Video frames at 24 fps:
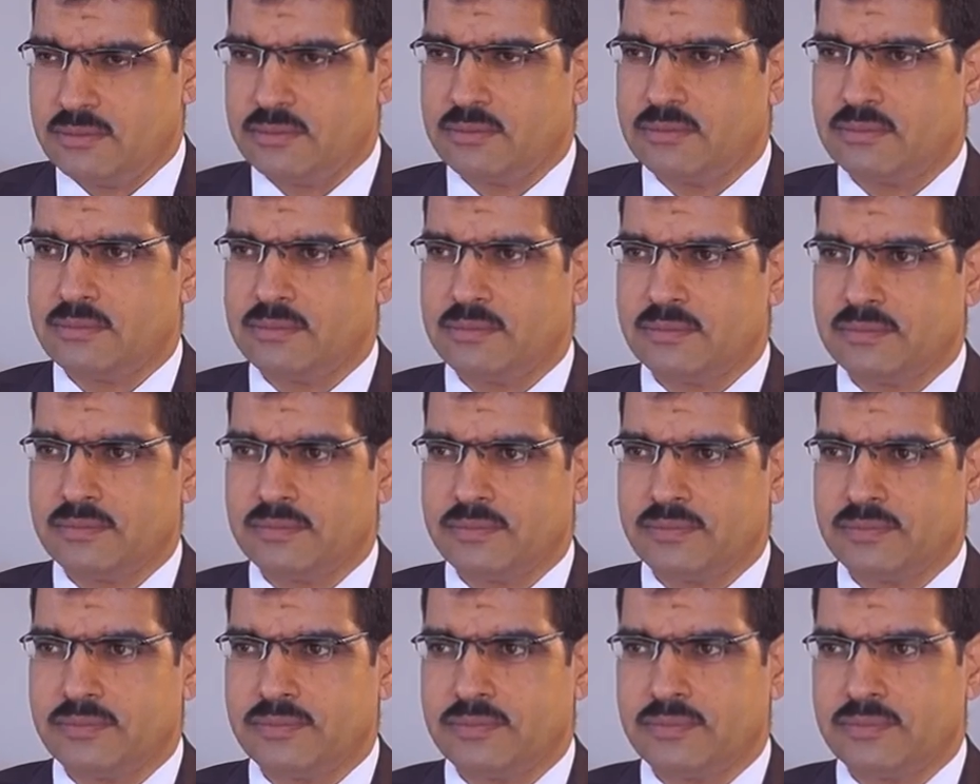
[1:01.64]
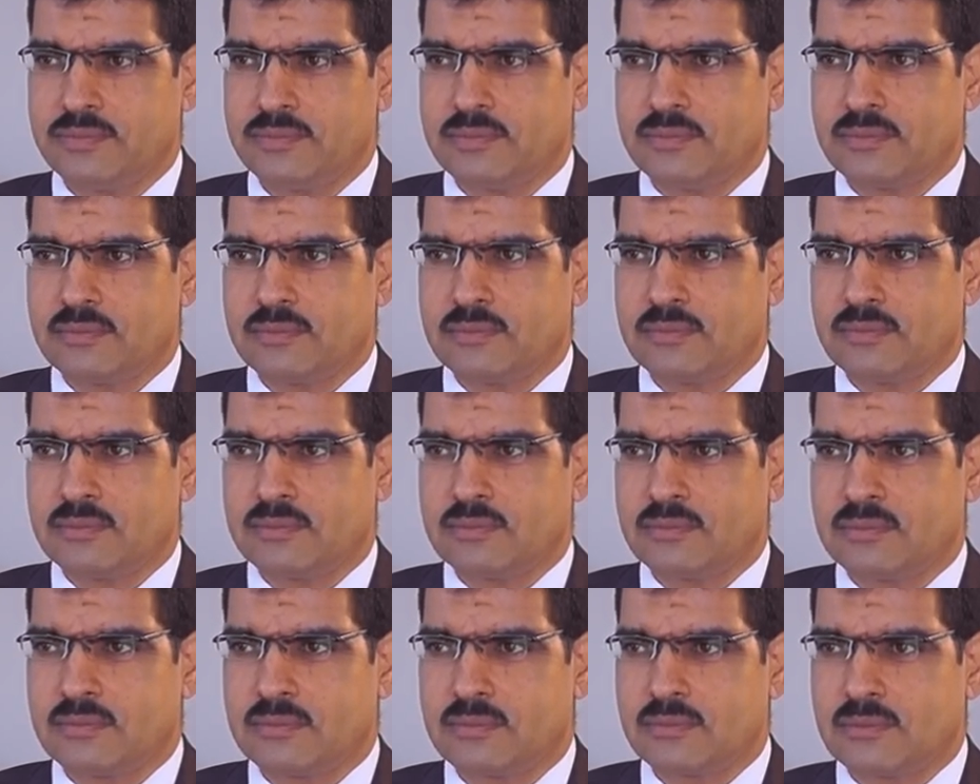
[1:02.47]
فيما كانت الازمه؟
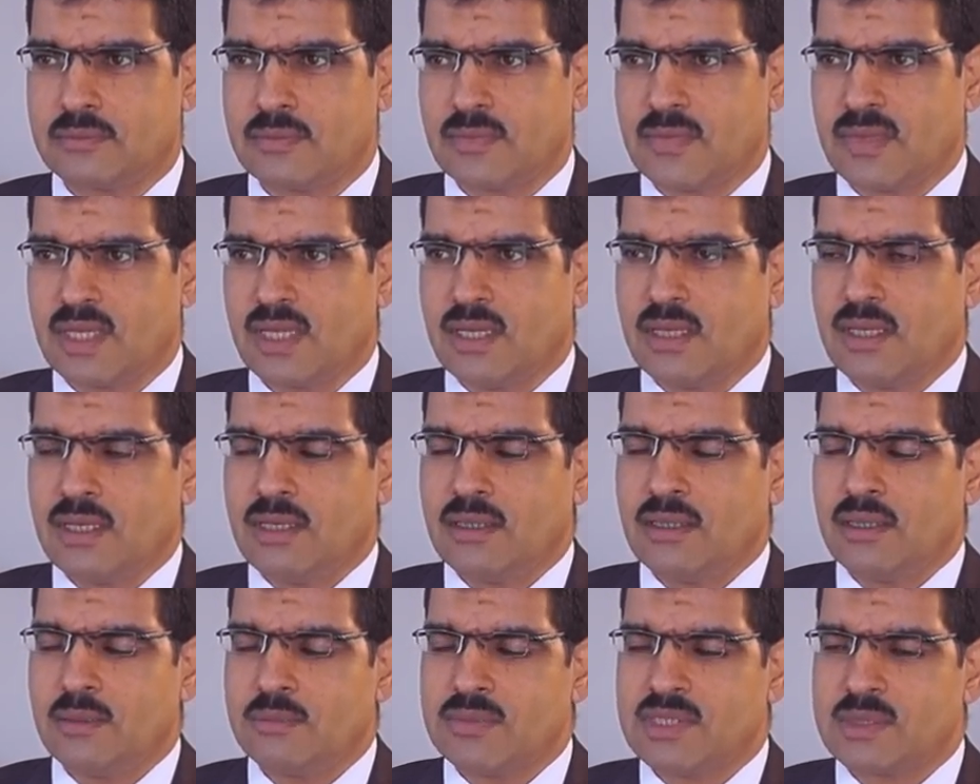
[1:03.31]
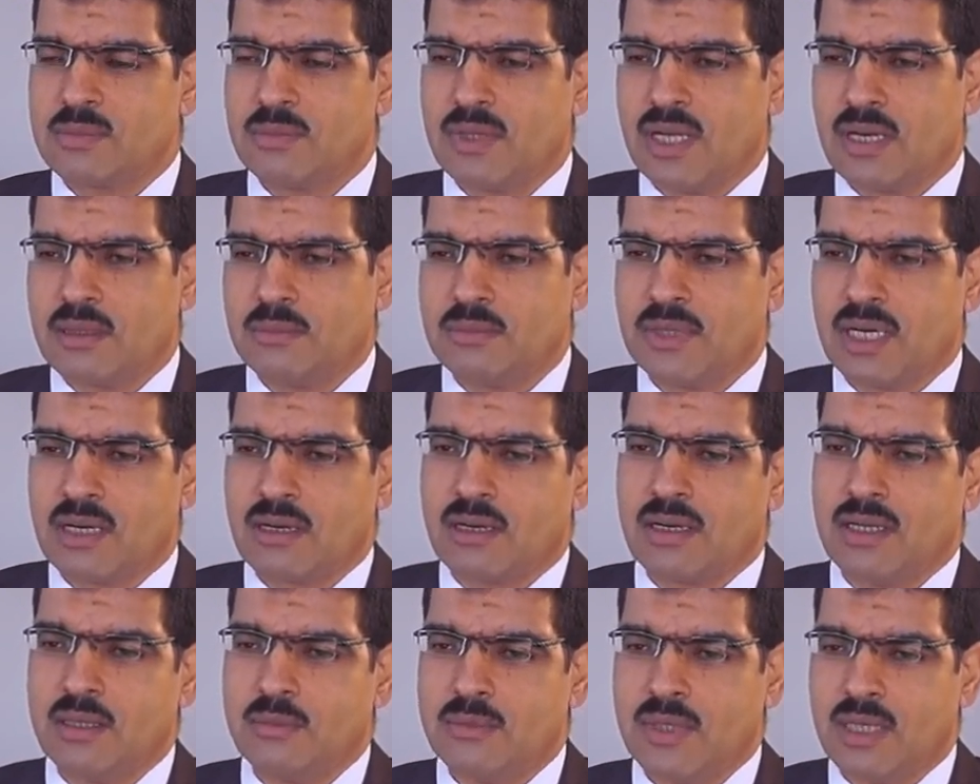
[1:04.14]
طيب بسم الله الرحمن
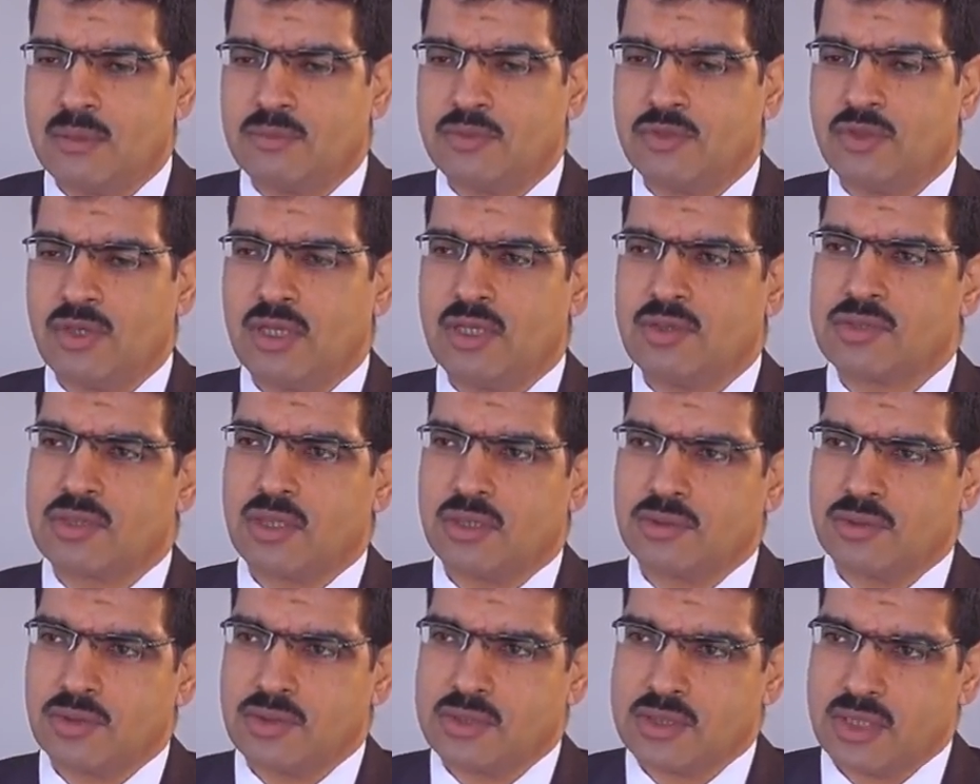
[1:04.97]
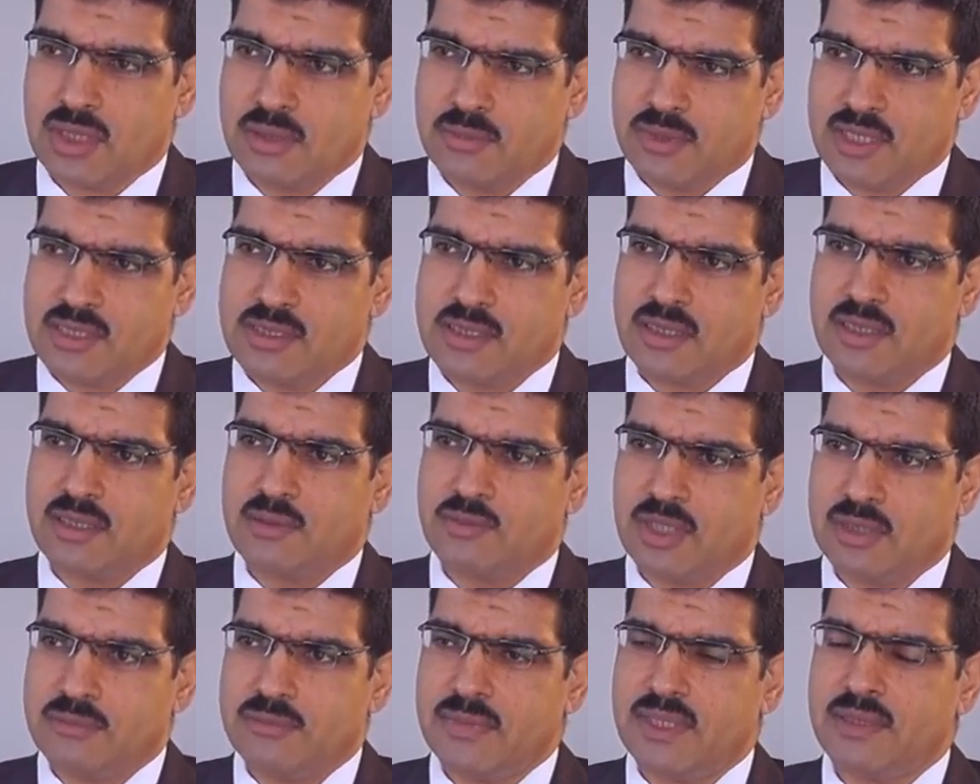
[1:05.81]
الرحيم الحمد لله والصلاه والسلام على سيدنا
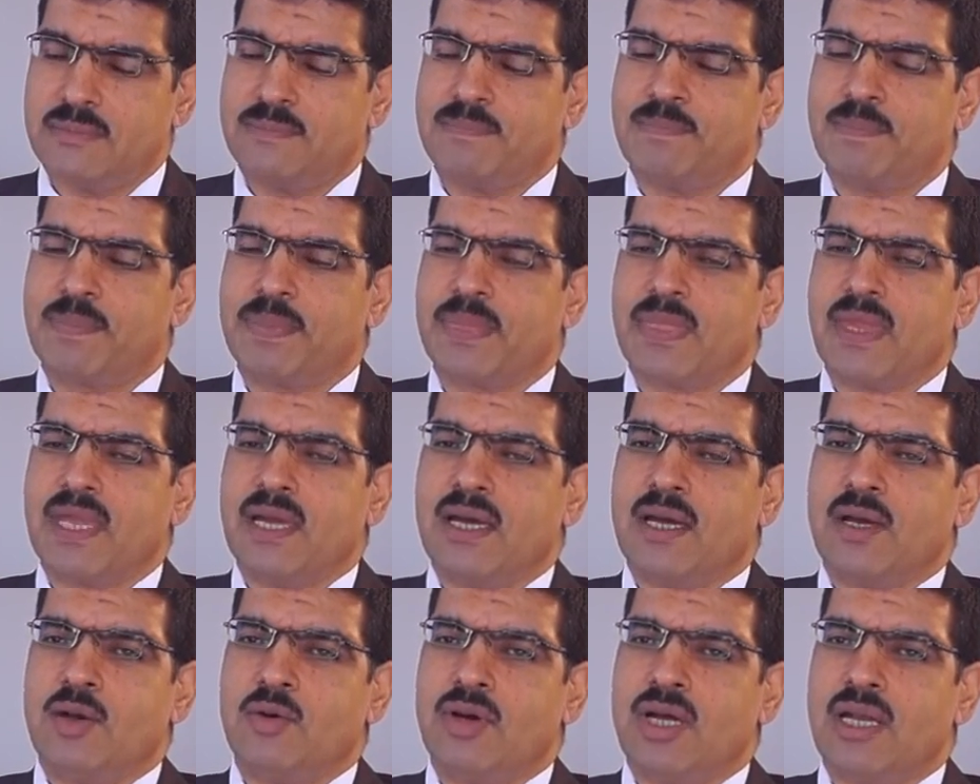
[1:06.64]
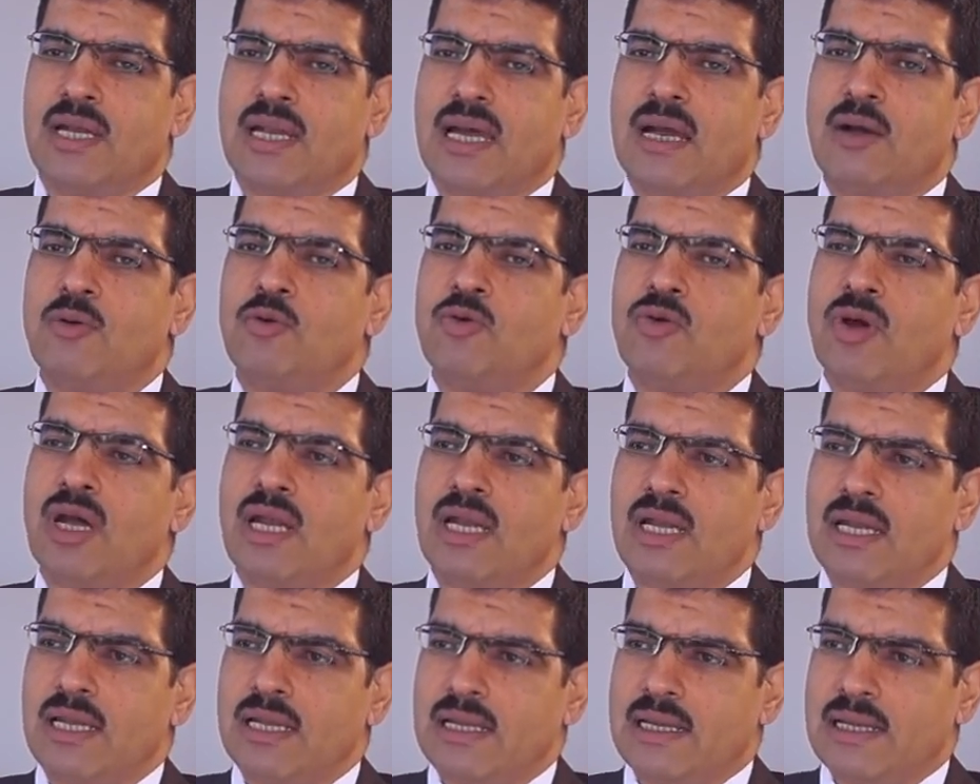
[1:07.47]
محمد هو
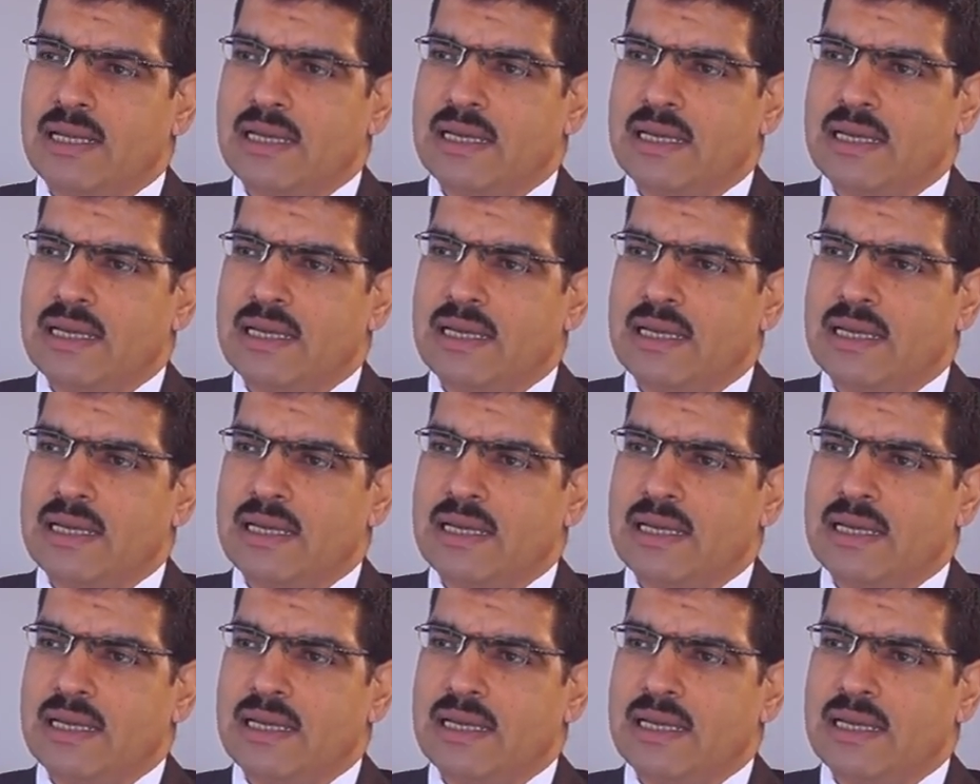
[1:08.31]
الاول آه،